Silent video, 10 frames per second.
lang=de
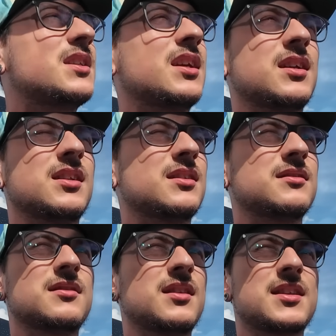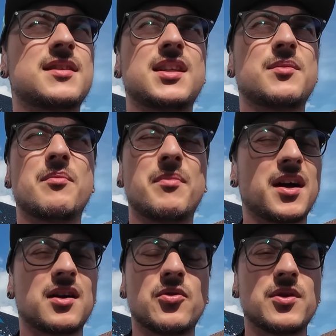Digga, dann lass ich den mit dem
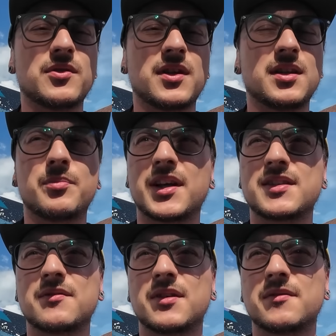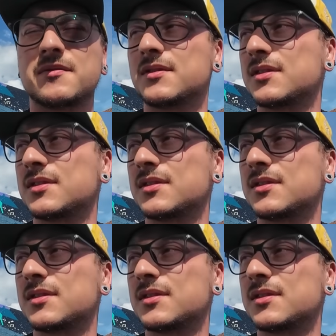Bagger holen und in die Presse werfen.